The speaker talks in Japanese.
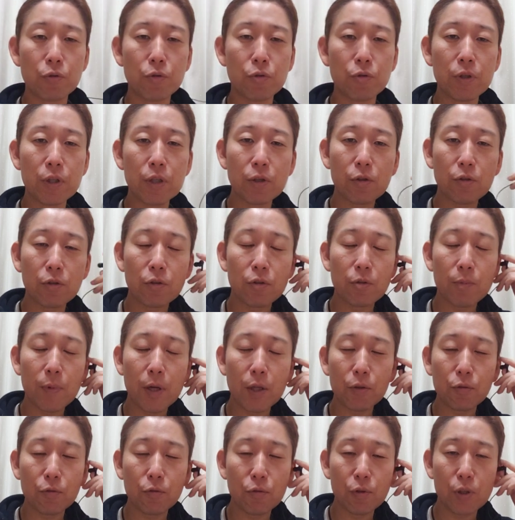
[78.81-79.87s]

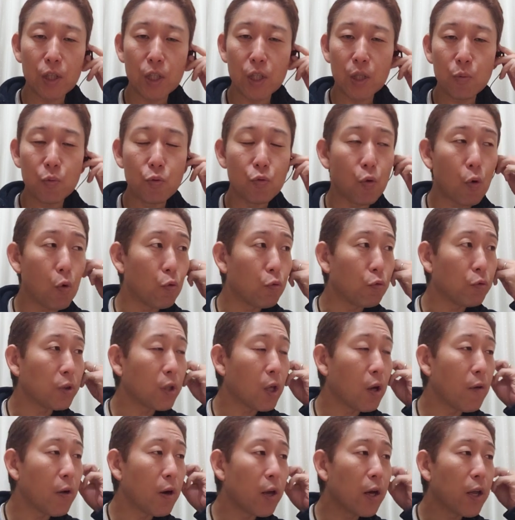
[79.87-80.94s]
クリスマスイブを
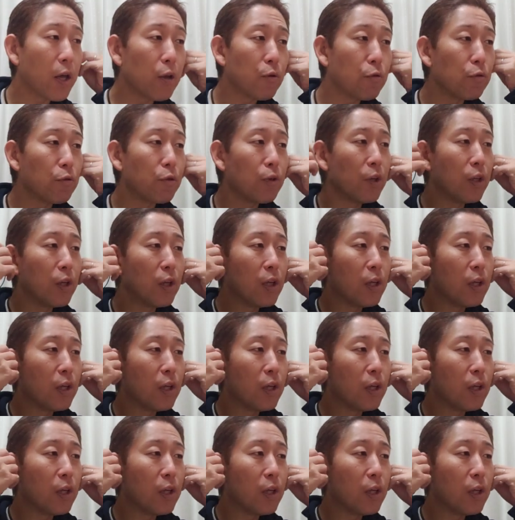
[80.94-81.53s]
歌われる